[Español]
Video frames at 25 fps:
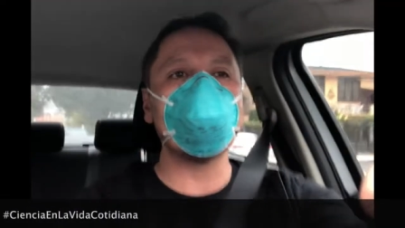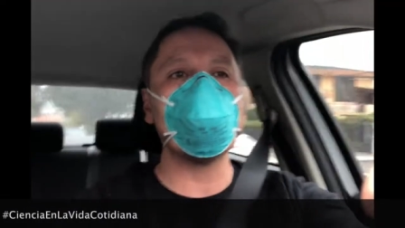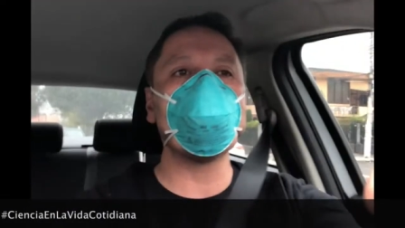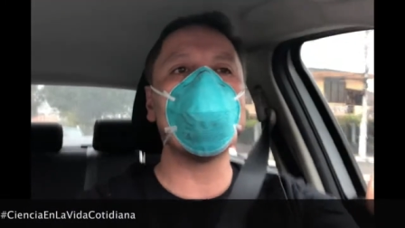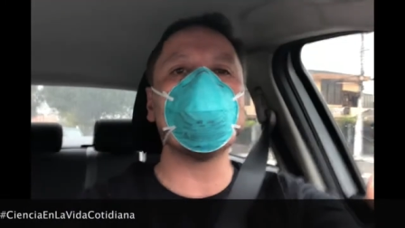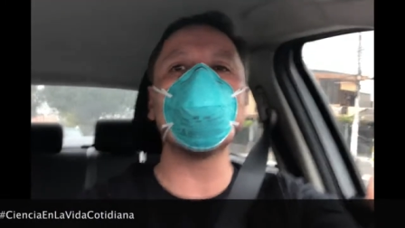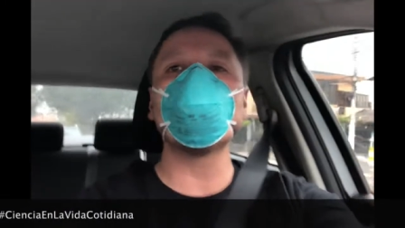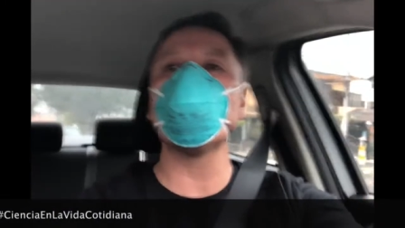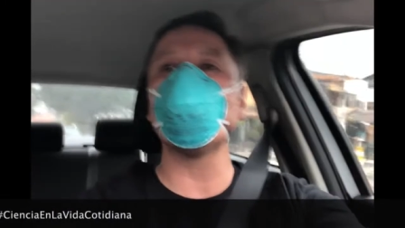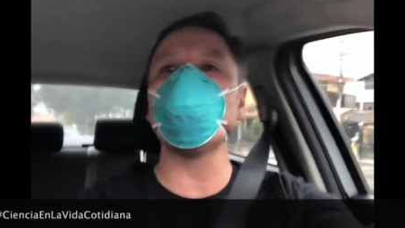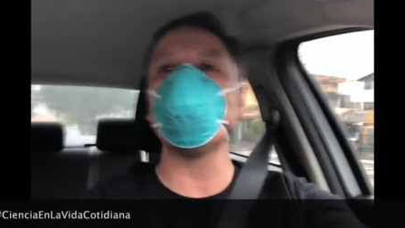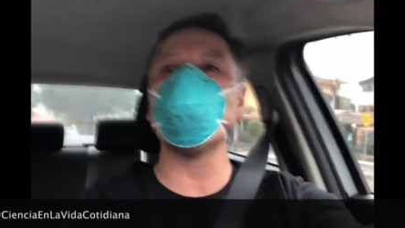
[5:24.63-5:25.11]
que
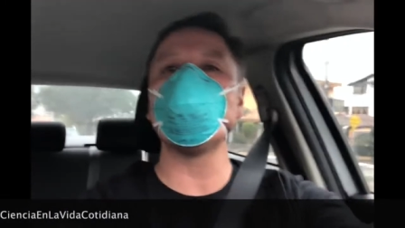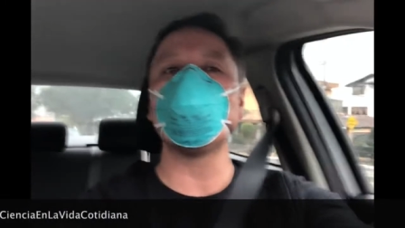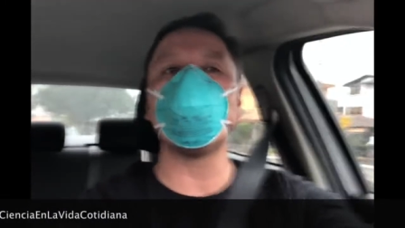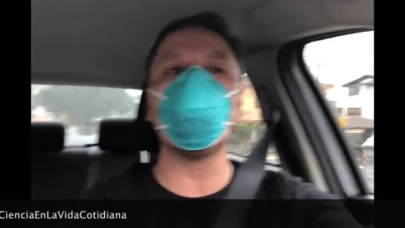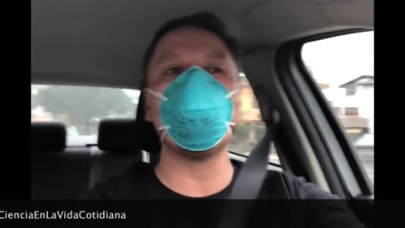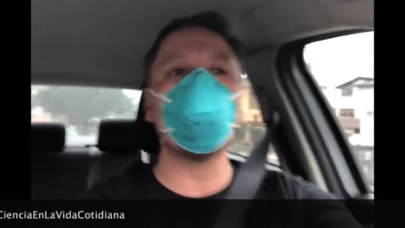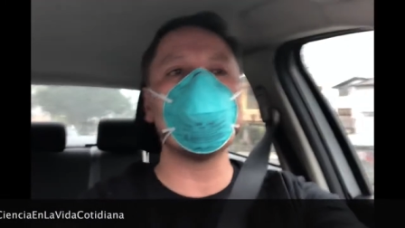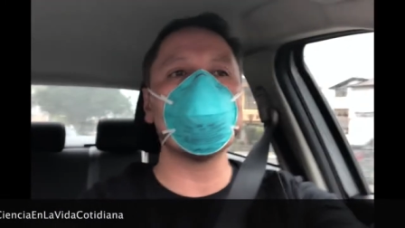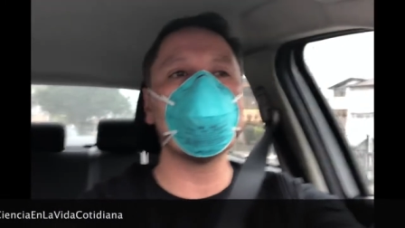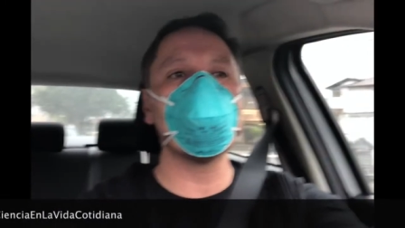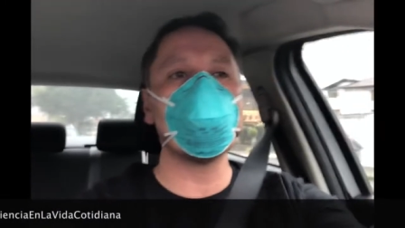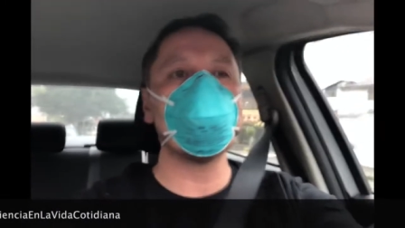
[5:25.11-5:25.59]
suelen ser
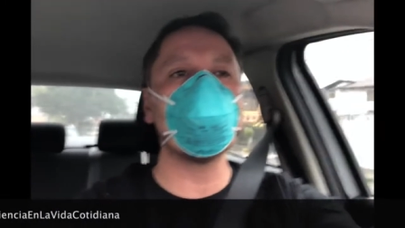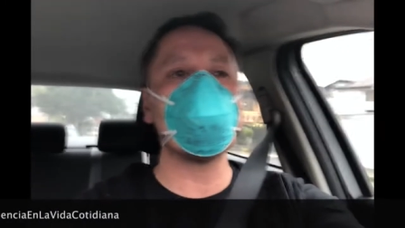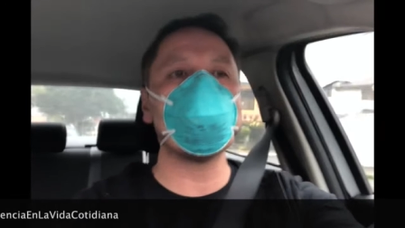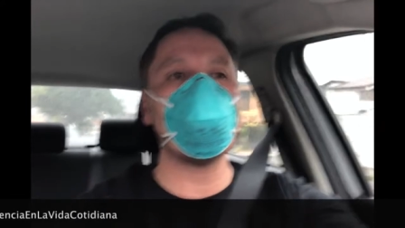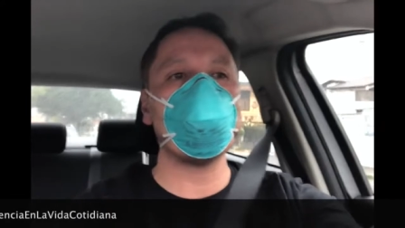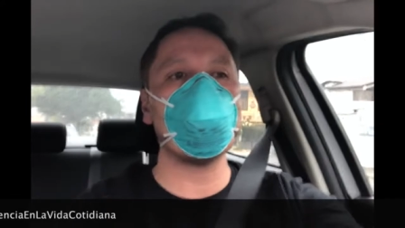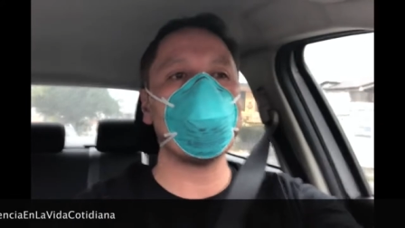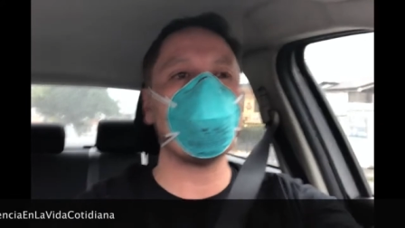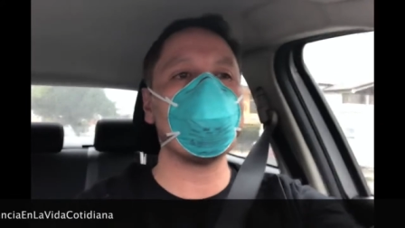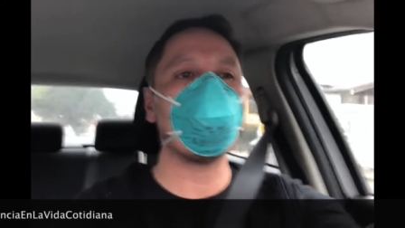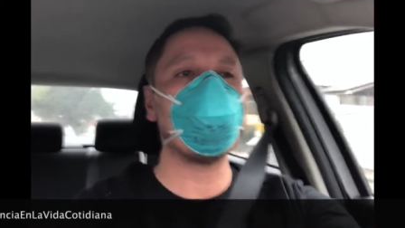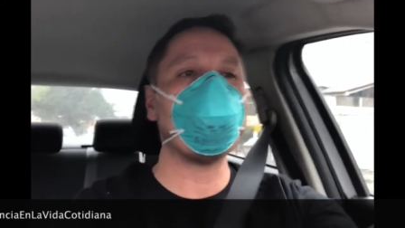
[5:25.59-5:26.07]
las horas de la
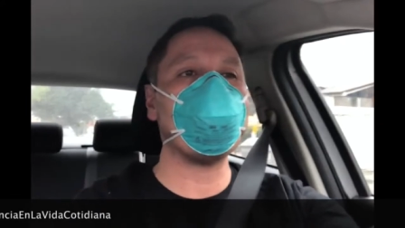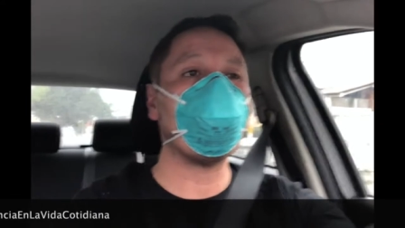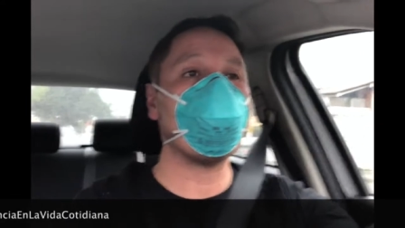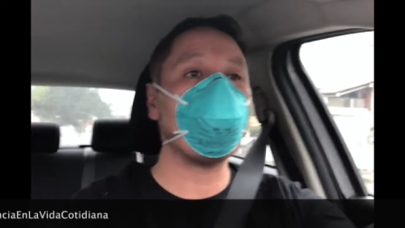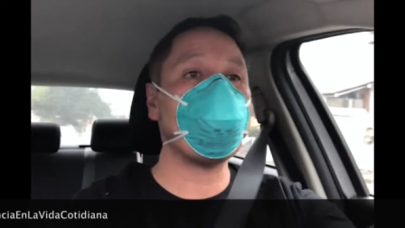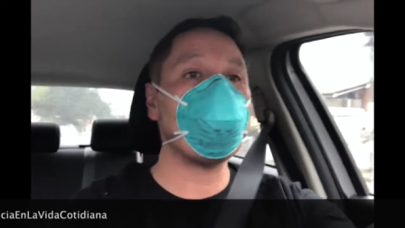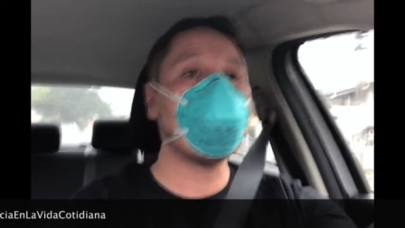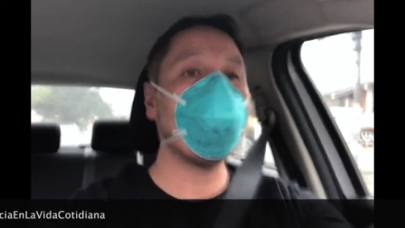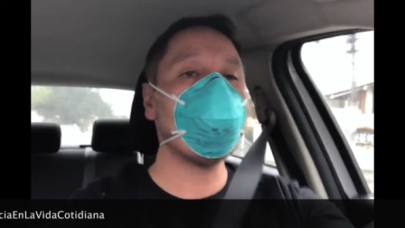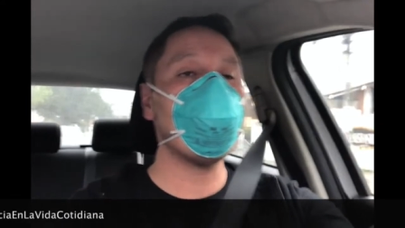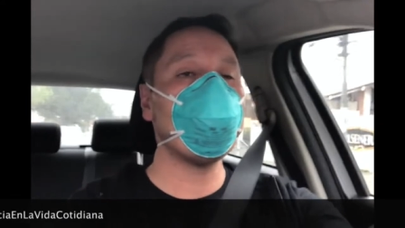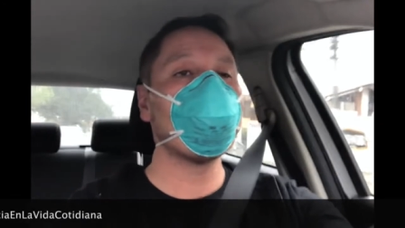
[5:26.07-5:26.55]

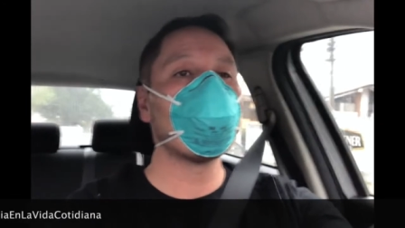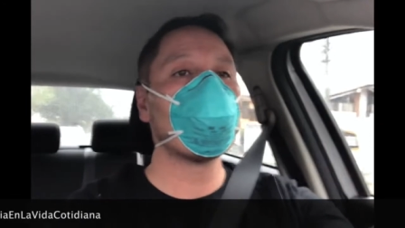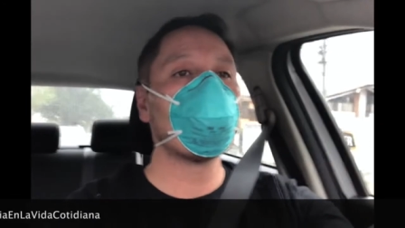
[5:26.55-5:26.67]
mañana,